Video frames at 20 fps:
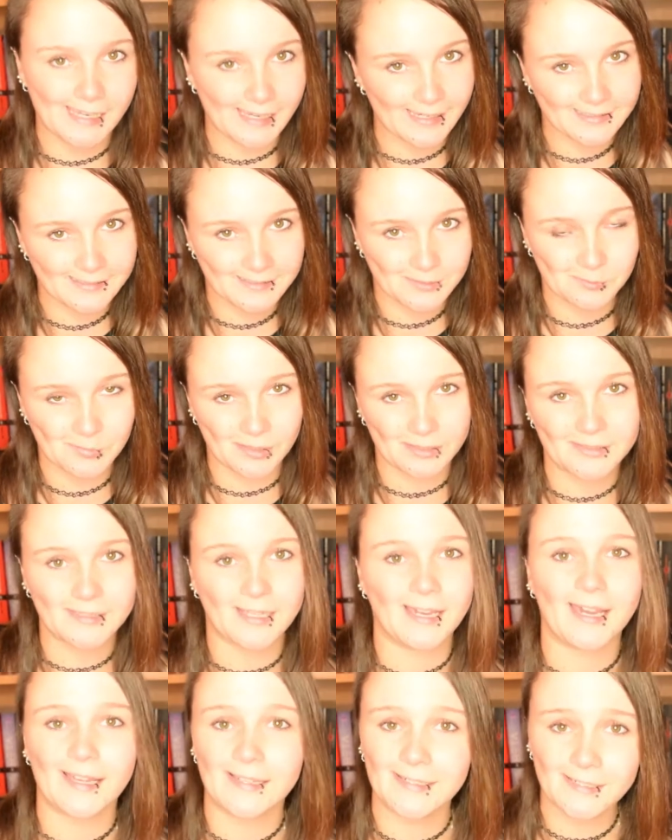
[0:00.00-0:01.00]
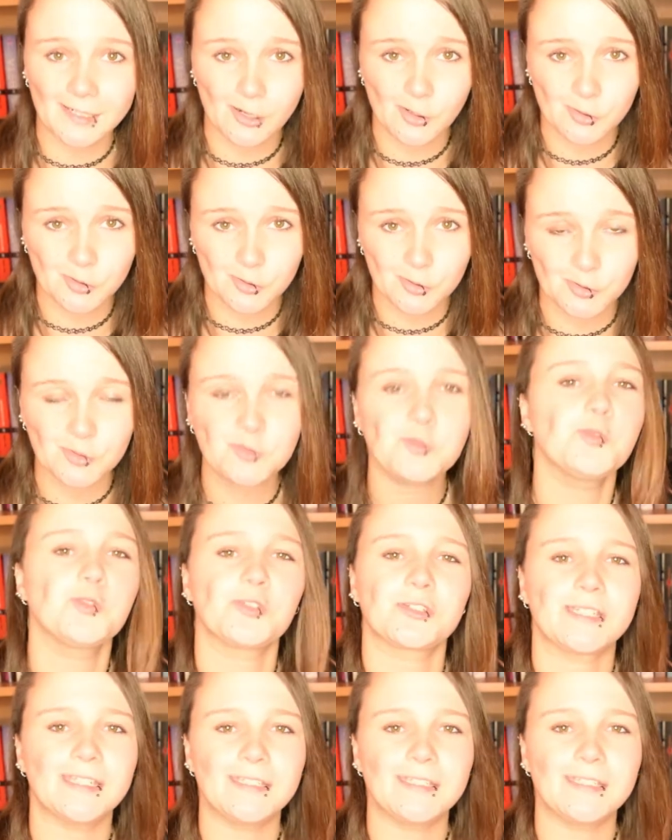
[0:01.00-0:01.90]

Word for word: ersten Band der Reihe rausgesucht,